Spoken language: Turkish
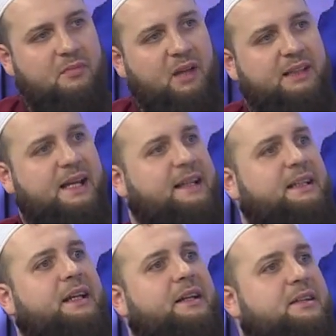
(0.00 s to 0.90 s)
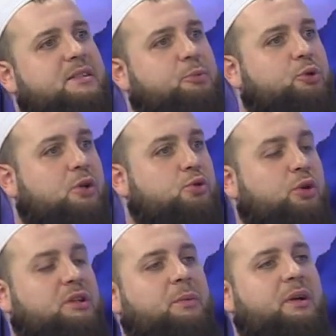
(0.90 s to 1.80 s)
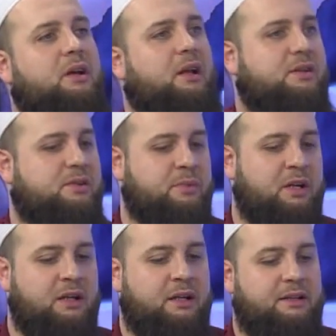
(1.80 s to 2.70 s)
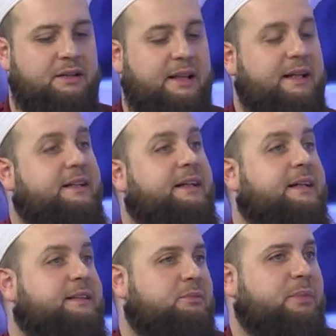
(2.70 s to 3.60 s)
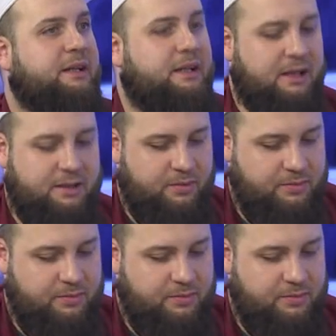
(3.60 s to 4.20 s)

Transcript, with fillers: Kendileri nasıl buradan soyutlamaları lazım? Şimdi, Nelere dikkat etmeleri lazım?